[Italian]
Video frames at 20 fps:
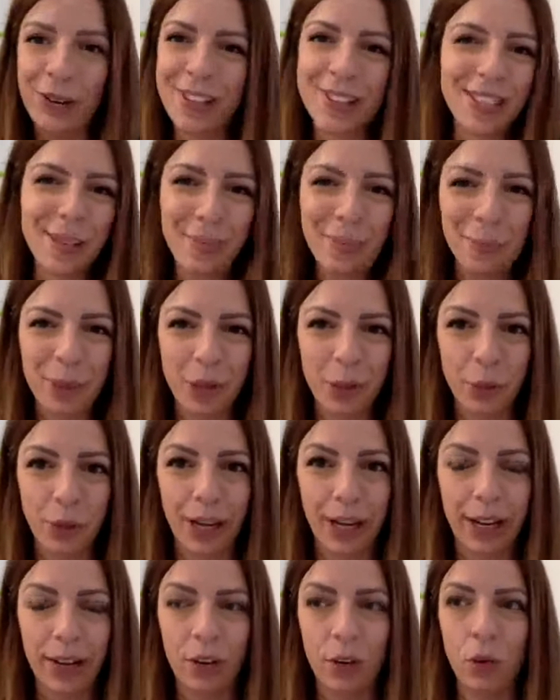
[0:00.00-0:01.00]
è sempre
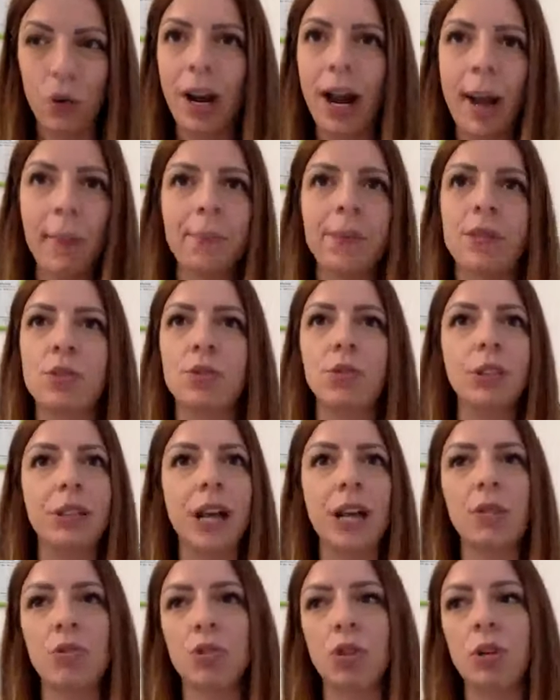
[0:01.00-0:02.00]
quello, cambia
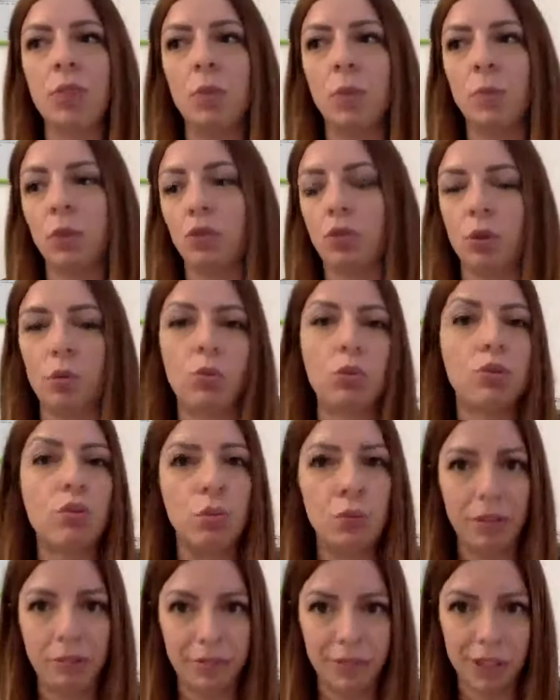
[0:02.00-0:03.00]
soltanto nel momento in cui c'è
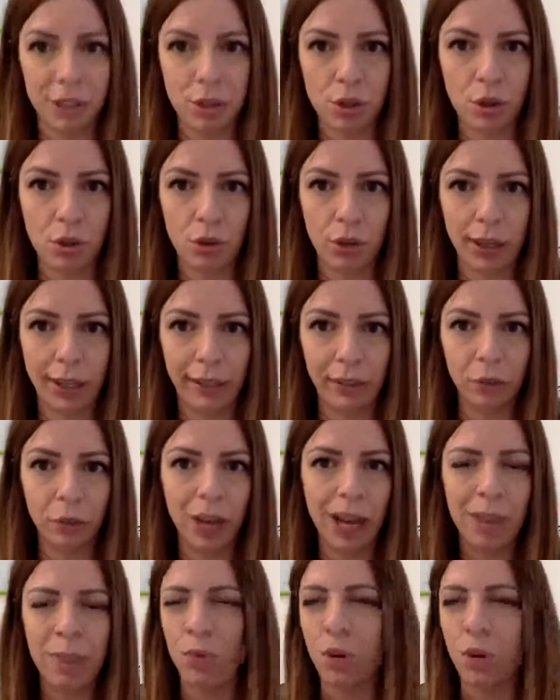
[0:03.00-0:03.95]
un'infezione, ok?